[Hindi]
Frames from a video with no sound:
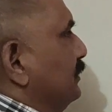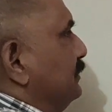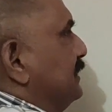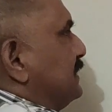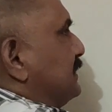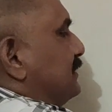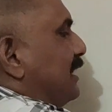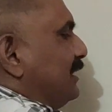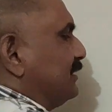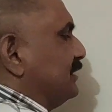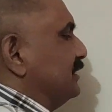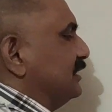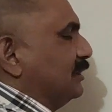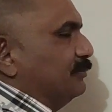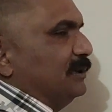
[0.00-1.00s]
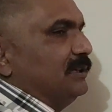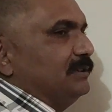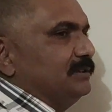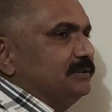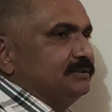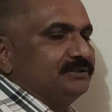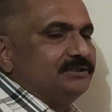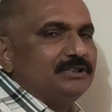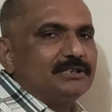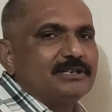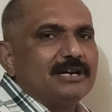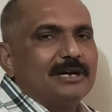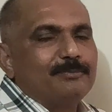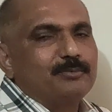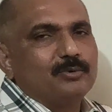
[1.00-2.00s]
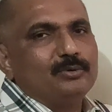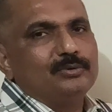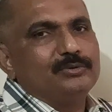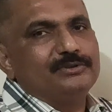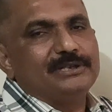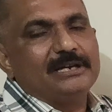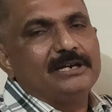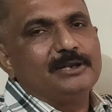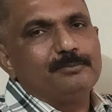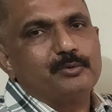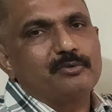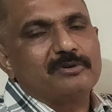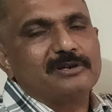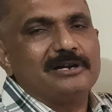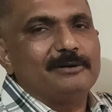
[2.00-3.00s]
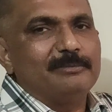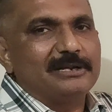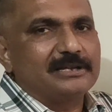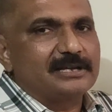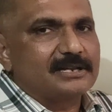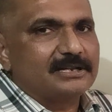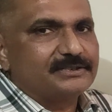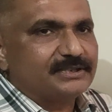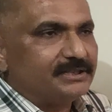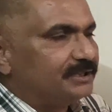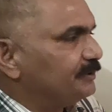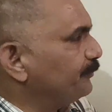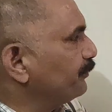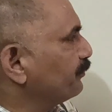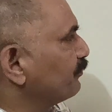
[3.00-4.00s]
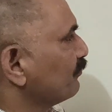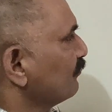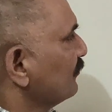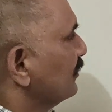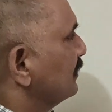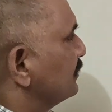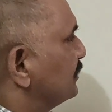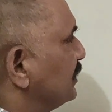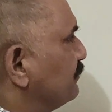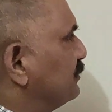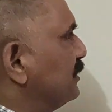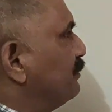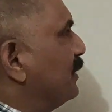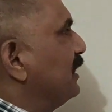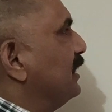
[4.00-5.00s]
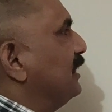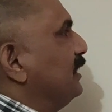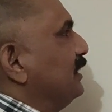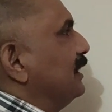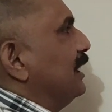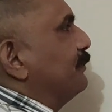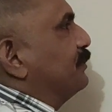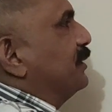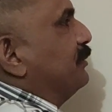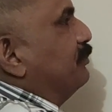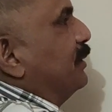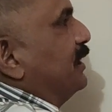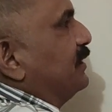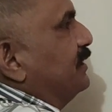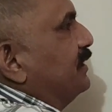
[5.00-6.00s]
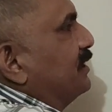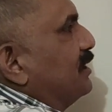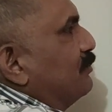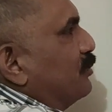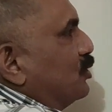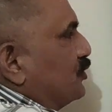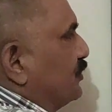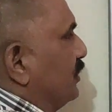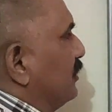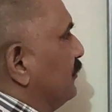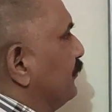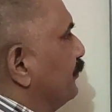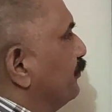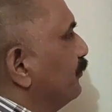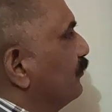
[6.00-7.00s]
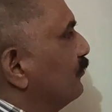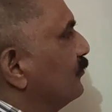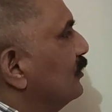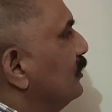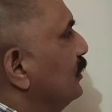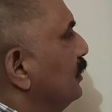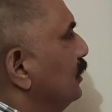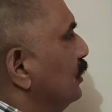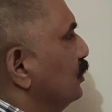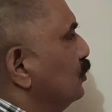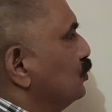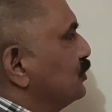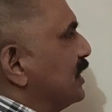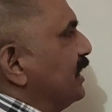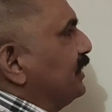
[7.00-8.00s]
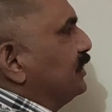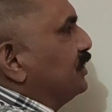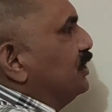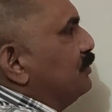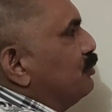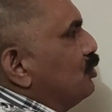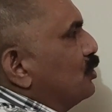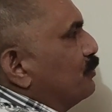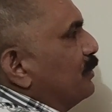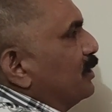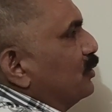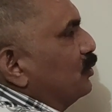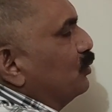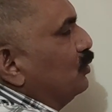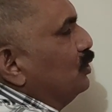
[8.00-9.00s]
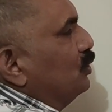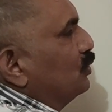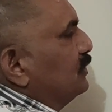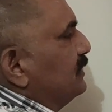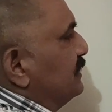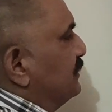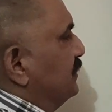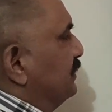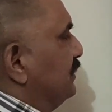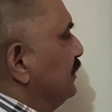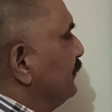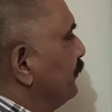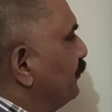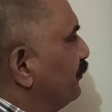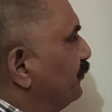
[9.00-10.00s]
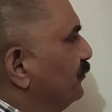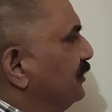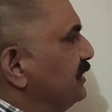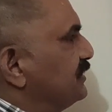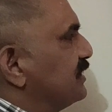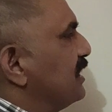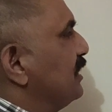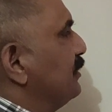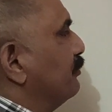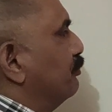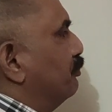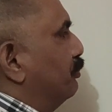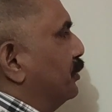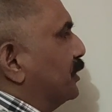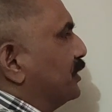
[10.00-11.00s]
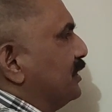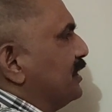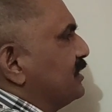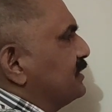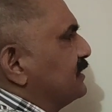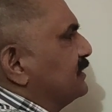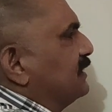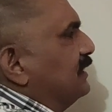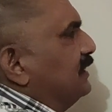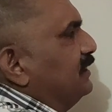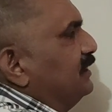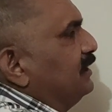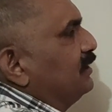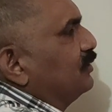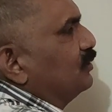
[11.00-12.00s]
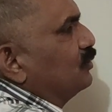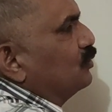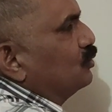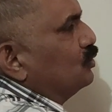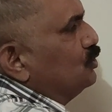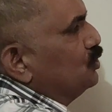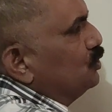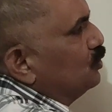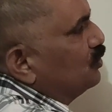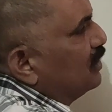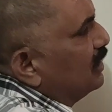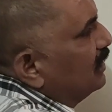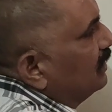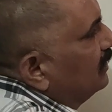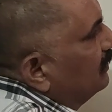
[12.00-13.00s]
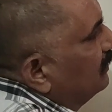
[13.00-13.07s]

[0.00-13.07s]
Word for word: ये सात नियम हैं जिनका आपको ध्यानपूर्वक अमल करना चाहिए सबसे पहला है आपके बैठने का पोस्टर दूसरा है कीबोर्ड पर उंगलियों की स्थिति तीसरा बिगनर्स के लिए कुंजियों का